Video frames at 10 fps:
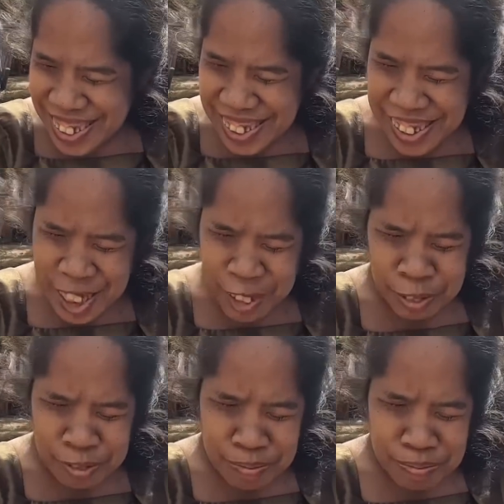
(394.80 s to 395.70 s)
Aba,
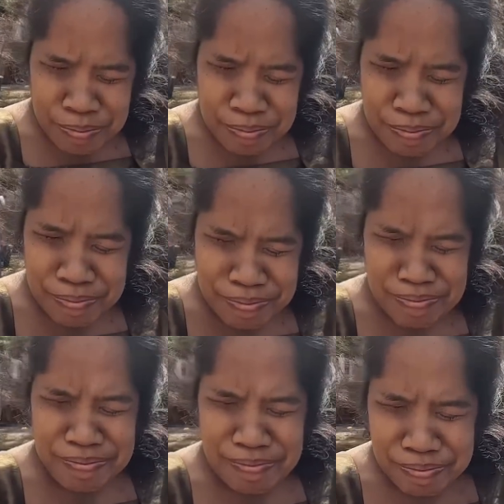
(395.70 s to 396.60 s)
tinitikman mo muna, no?
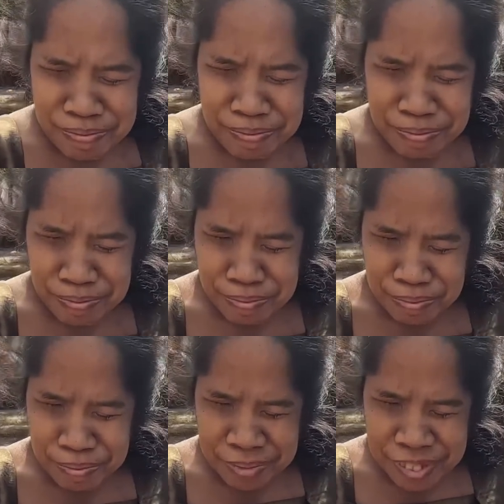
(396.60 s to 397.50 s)
Mm. Ganun ba?
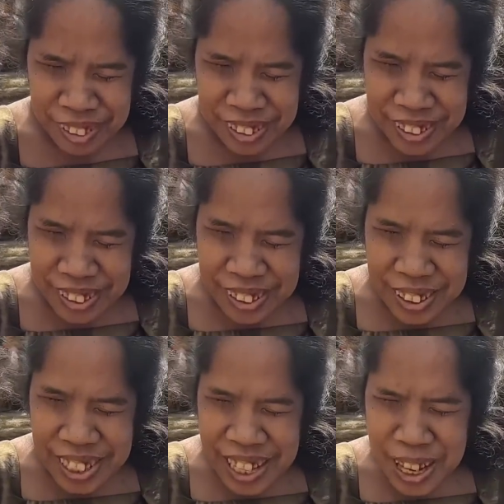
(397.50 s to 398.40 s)
O
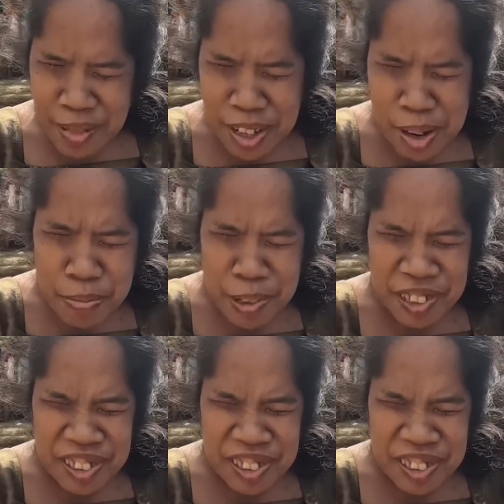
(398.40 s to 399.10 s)
hindi, alam, alam mo na, talaga.